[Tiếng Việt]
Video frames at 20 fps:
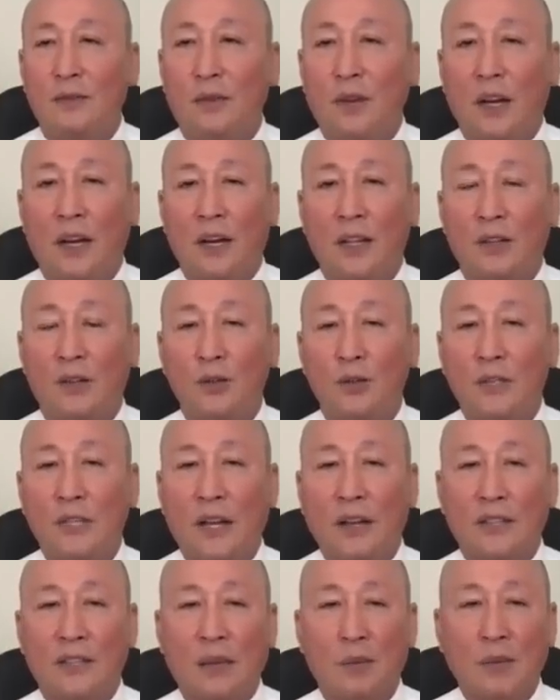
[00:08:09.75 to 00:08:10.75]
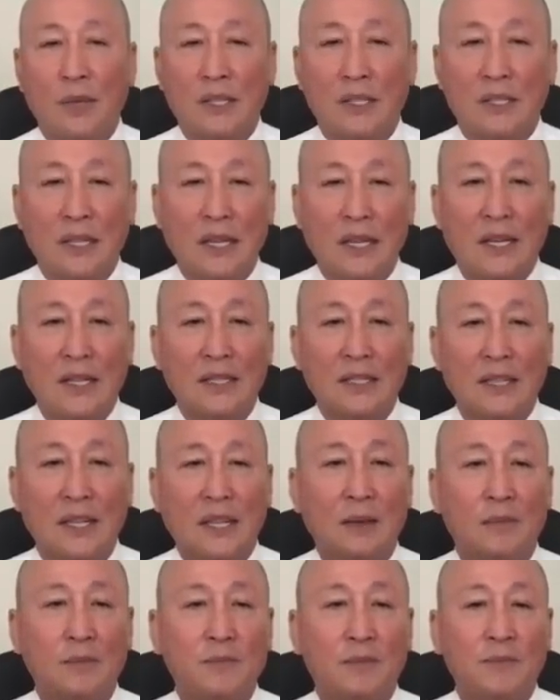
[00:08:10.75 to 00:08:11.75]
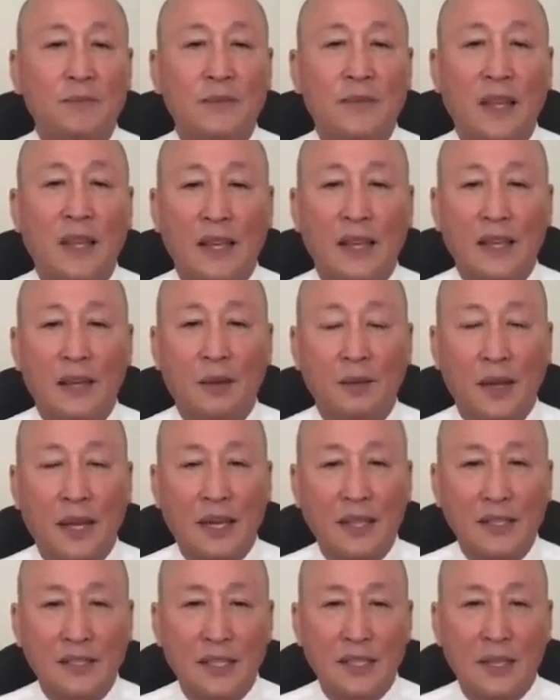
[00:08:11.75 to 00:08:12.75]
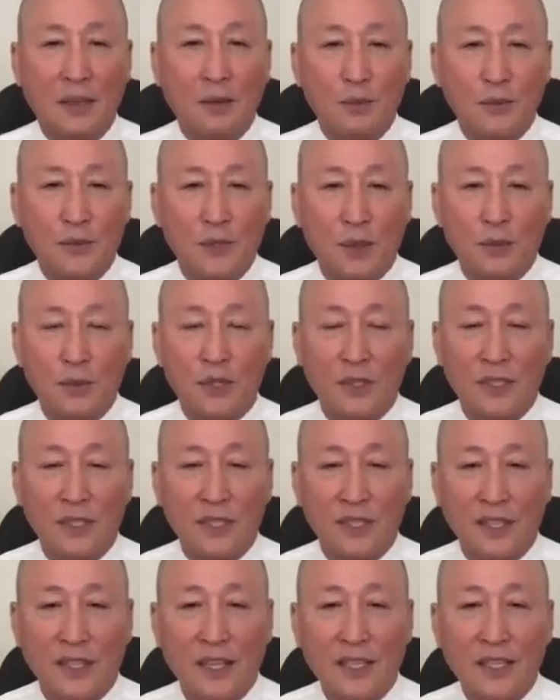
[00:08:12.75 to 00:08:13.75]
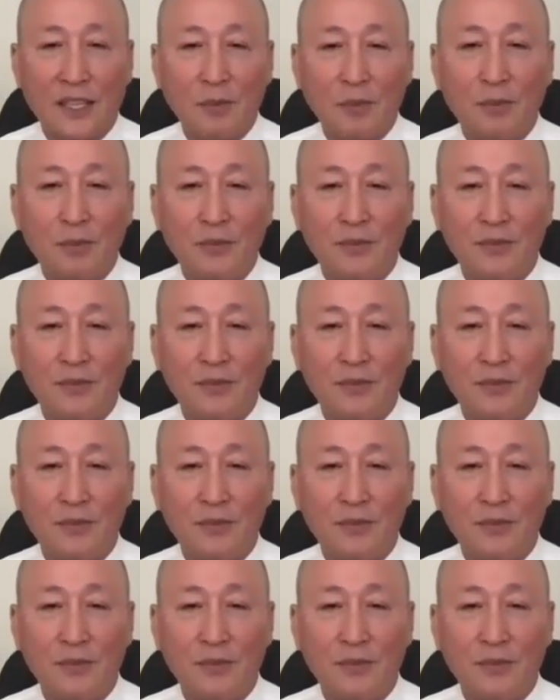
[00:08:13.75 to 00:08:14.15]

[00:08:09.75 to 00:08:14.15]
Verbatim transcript: và chú chào tạm biệt tất cả anh chị em, hẹn gặp lại anh chị em trong chương trình kế tiếp.